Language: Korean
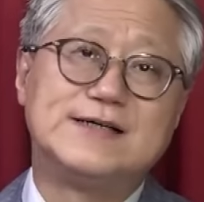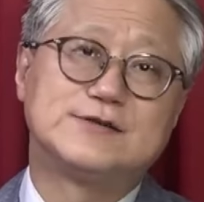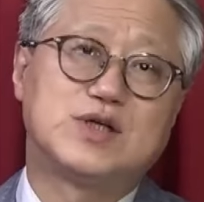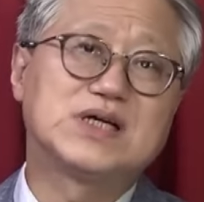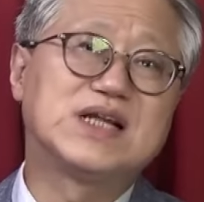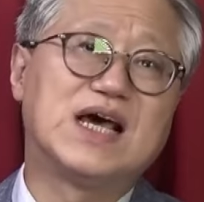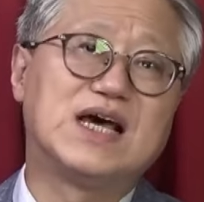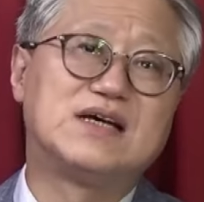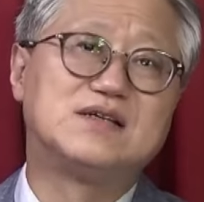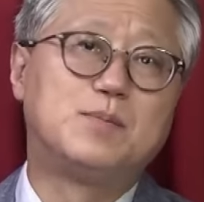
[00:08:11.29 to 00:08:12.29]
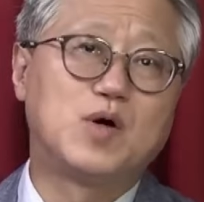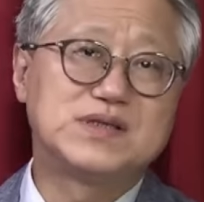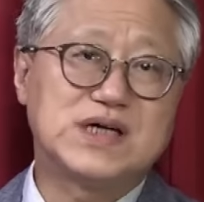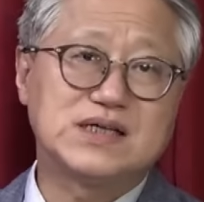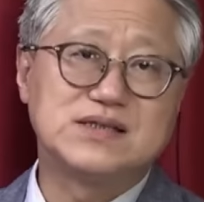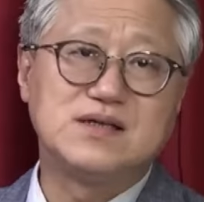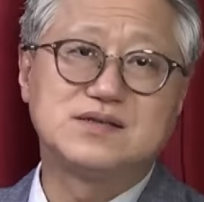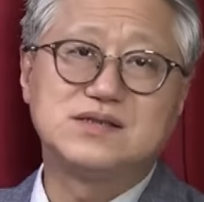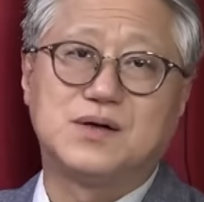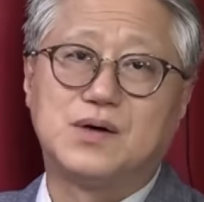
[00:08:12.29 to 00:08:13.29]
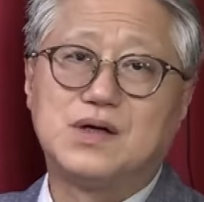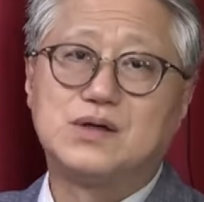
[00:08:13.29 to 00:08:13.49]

최근에 르포 기사가 실렸죠.